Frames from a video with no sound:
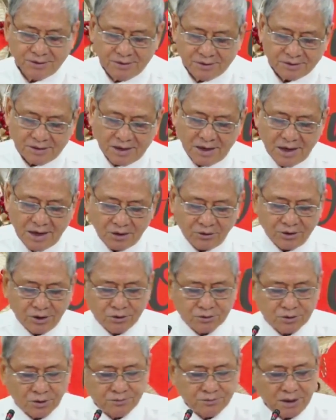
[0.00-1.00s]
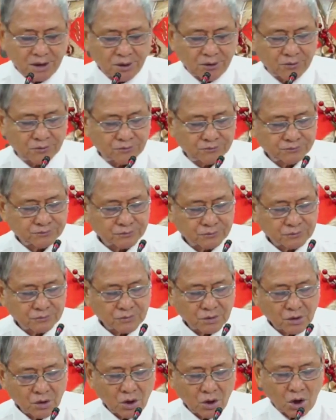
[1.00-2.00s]
Cả hai có điều giống nhau,
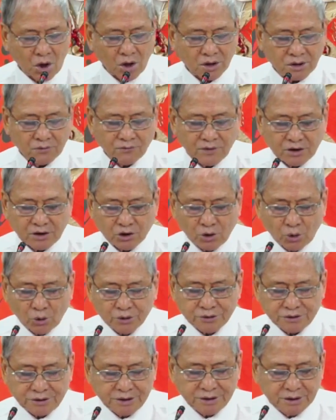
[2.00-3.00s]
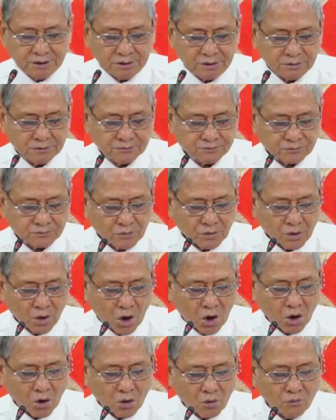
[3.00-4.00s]
họ những vật nổi tiếng,
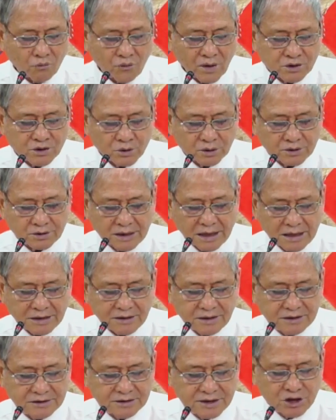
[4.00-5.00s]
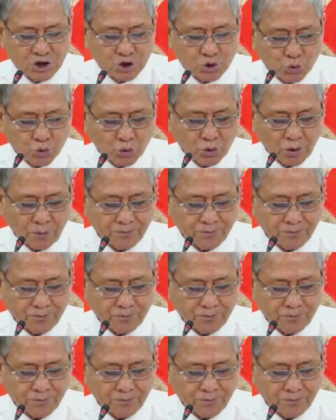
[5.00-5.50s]
họ cùng phát xuất từ hai đình Thiên Chúa.